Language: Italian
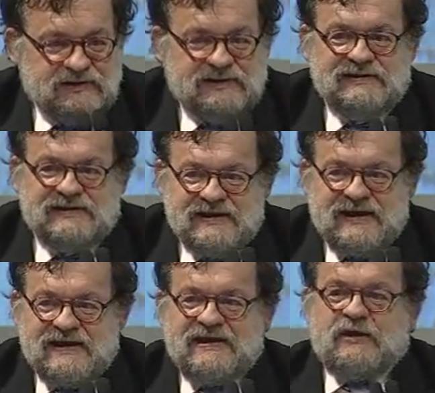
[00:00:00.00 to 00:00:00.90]

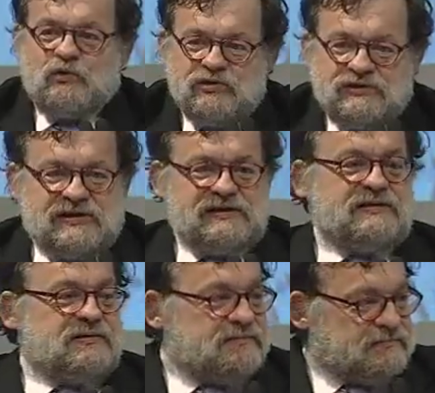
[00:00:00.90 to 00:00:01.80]
L'idea è che Unitel,
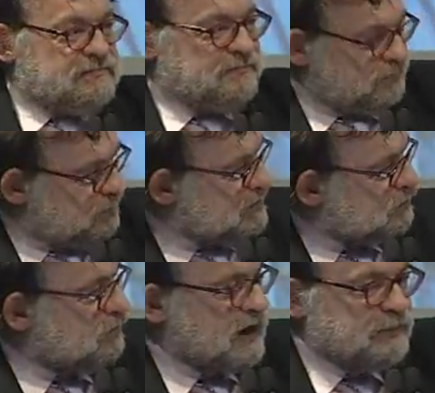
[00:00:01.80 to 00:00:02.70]
ci
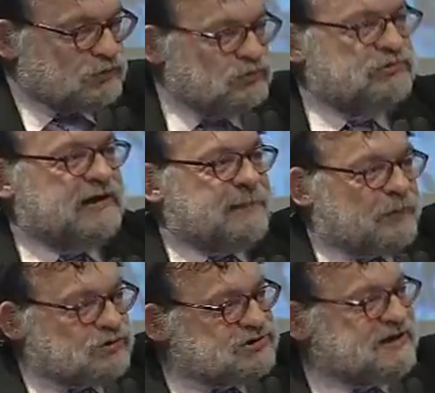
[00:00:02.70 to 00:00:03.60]
auguriamo tutti che
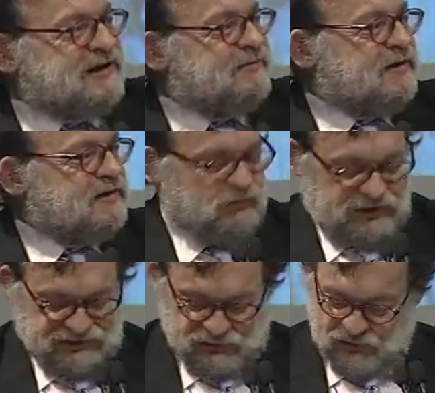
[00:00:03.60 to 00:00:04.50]
prosegua in
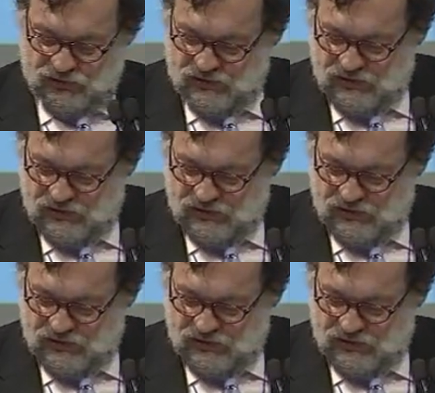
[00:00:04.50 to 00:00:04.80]
questo,